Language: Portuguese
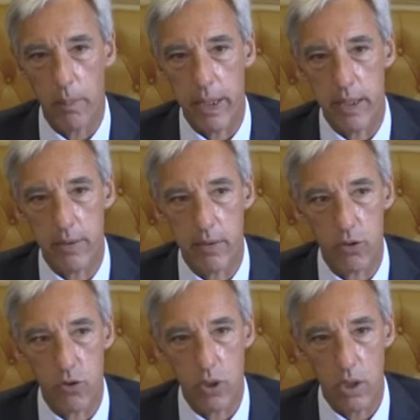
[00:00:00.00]

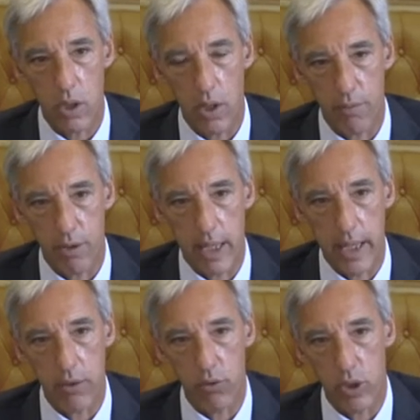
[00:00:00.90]
países
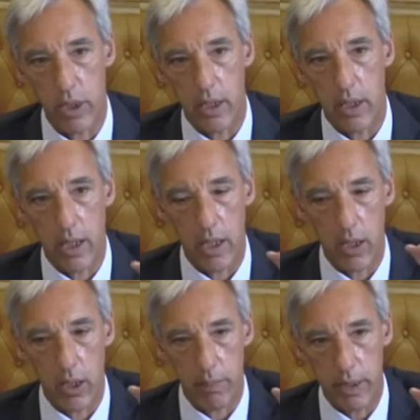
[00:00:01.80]
africanos e
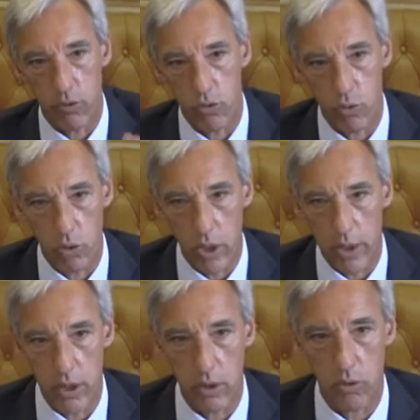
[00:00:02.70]
eh, países do
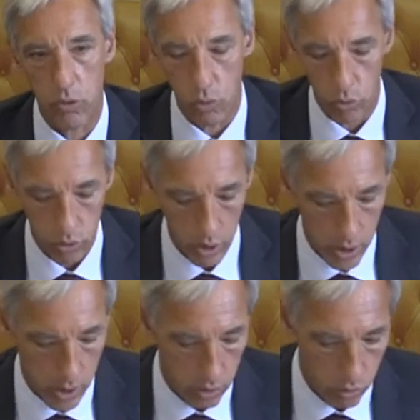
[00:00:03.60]
norte e sul
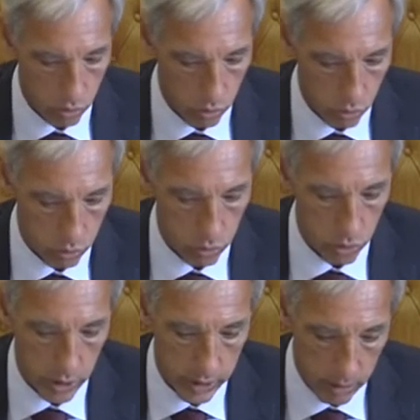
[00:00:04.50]
do
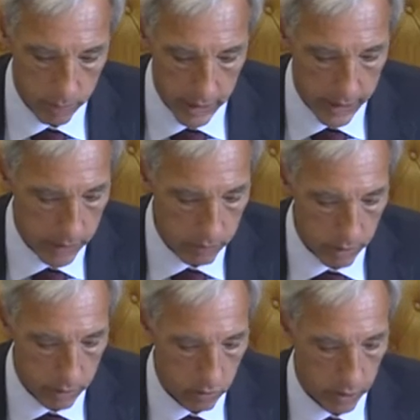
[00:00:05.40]
continente americano,
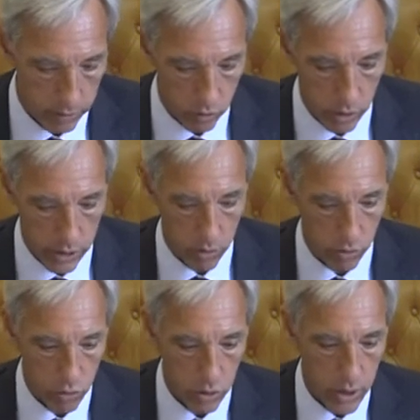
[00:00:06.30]
portanto, Estados
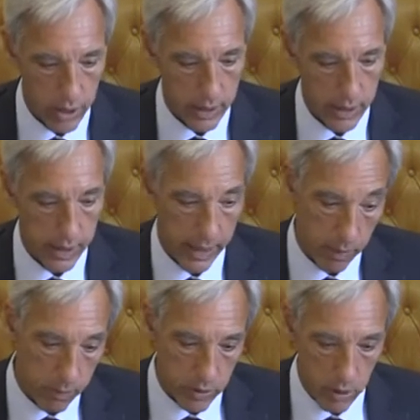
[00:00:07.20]
Unidos,
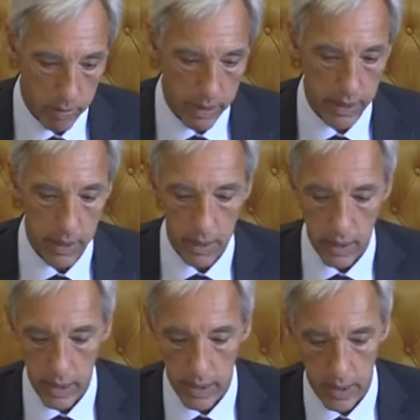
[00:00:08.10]
Canadá, mas também
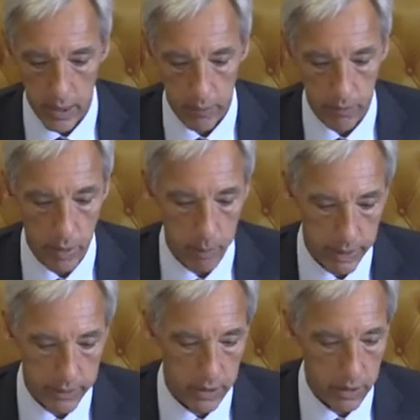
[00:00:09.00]
eh,
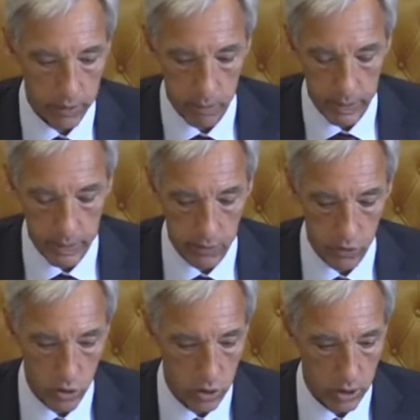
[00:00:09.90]
Brasil,
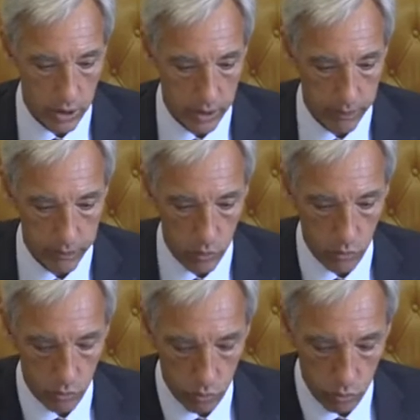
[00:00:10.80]
países da,
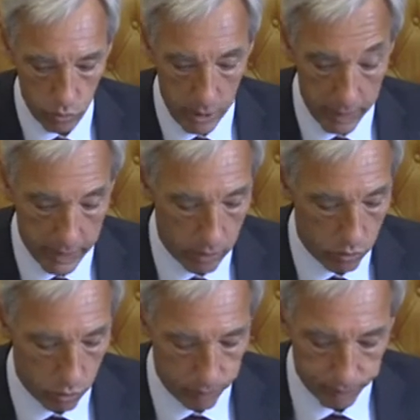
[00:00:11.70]
do, da, América
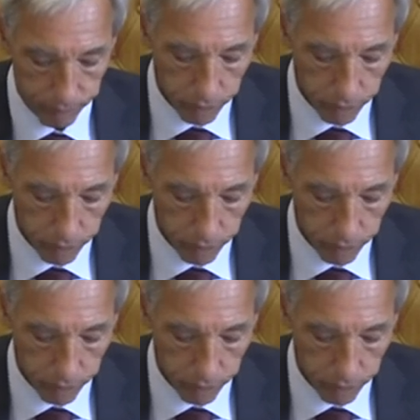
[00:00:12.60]
do Sul.